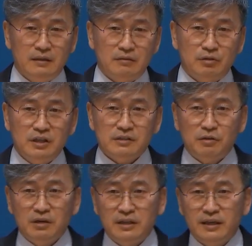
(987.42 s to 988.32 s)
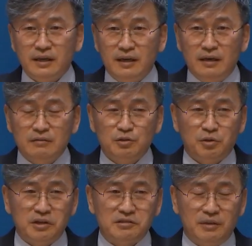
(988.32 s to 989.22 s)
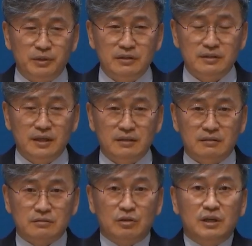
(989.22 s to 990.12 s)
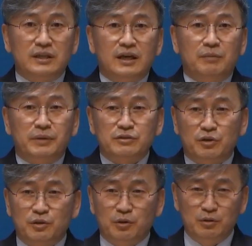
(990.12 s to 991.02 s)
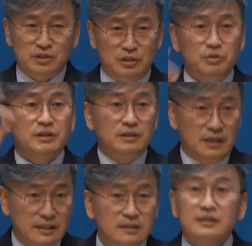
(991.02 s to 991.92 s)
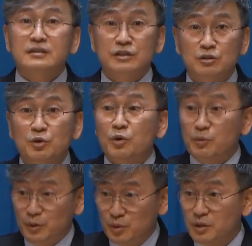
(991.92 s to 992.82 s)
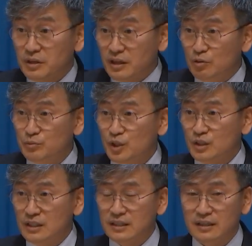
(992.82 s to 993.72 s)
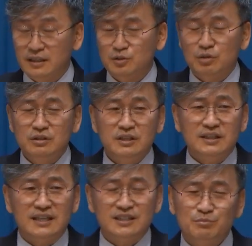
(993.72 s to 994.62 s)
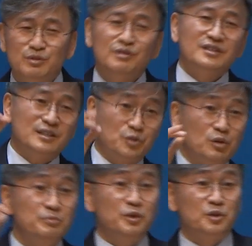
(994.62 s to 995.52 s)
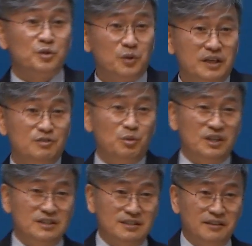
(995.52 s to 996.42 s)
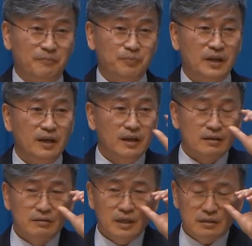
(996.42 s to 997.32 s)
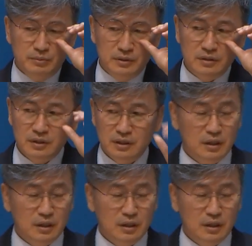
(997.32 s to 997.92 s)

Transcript: 우리 성가대가 한국교회에서 하면 그냥 성가대가 앞에 서 있고 지휘를 하는 그 정도로 보통 이렇게 움직여질 텐데 조금 흥인하시는 분도 그냥 조금 요 정도의 이동이지요. 그런데 그분은